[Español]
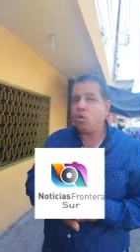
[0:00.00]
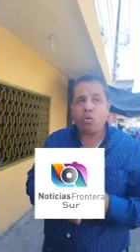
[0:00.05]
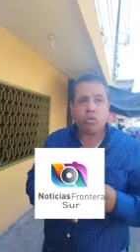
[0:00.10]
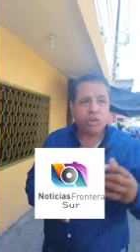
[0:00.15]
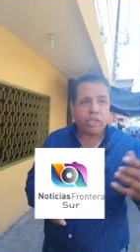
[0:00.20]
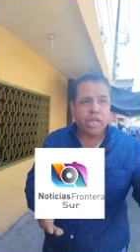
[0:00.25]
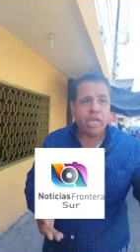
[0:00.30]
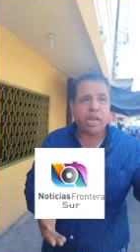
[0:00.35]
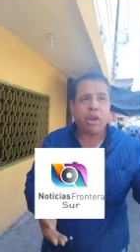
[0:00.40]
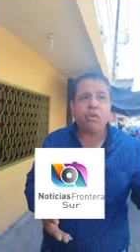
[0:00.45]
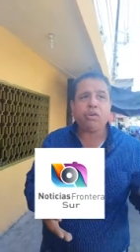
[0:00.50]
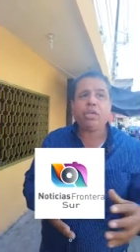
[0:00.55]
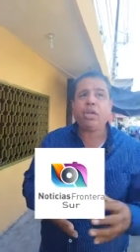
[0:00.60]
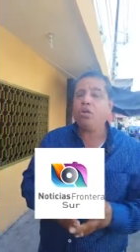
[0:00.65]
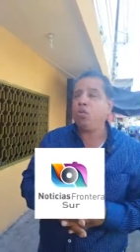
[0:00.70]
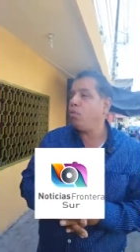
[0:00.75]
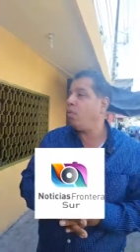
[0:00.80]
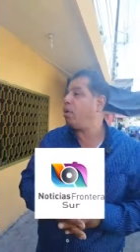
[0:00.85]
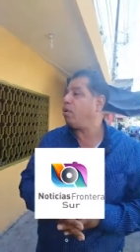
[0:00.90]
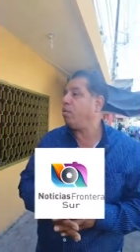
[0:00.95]

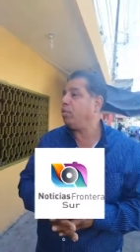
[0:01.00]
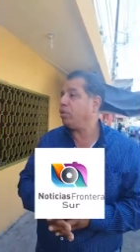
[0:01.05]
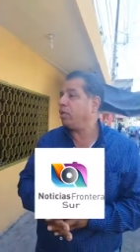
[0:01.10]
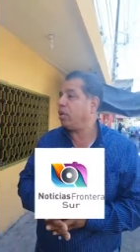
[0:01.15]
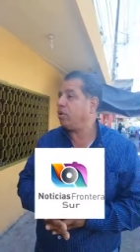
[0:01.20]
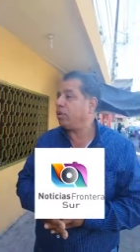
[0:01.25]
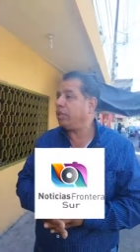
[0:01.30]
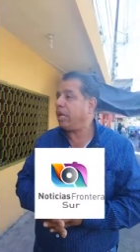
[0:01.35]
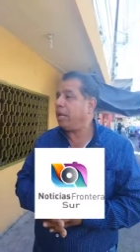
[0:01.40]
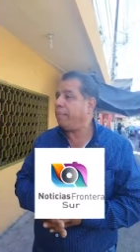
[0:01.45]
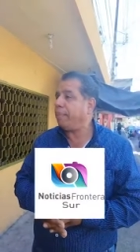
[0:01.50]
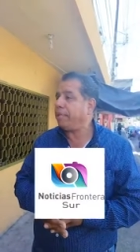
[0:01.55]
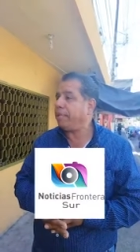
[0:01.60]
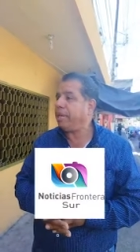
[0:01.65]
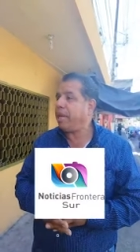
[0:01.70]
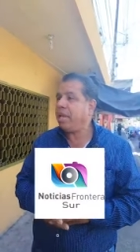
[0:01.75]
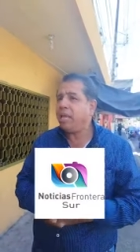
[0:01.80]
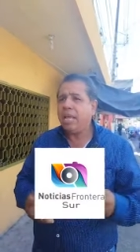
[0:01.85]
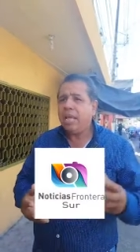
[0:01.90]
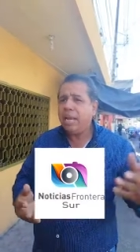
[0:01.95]
considerados en Cuba como traidores a la
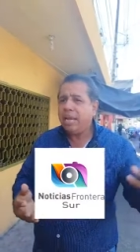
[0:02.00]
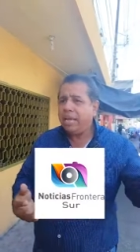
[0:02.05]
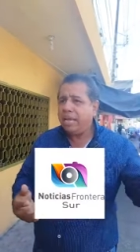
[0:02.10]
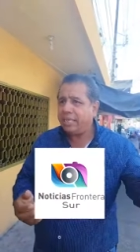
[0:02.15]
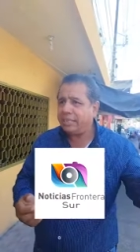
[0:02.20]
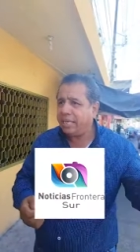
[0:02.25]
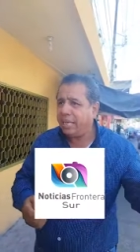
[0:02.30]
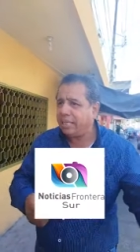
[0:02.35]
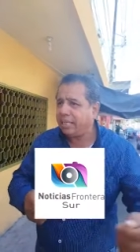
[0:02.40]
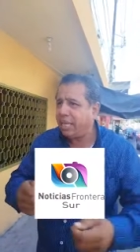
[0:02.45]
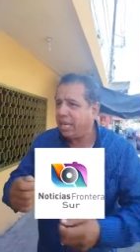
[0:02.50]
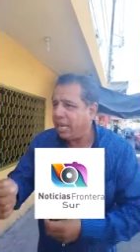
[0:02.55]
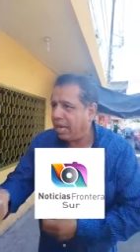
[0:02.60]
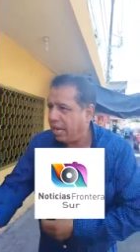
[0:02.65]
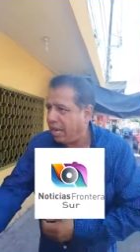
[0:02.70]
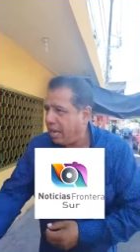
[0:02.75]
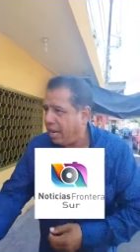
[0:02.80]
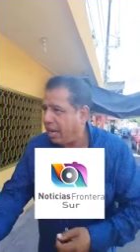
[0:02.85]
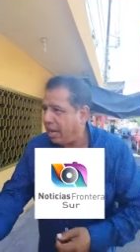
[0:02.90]
patria, les quitan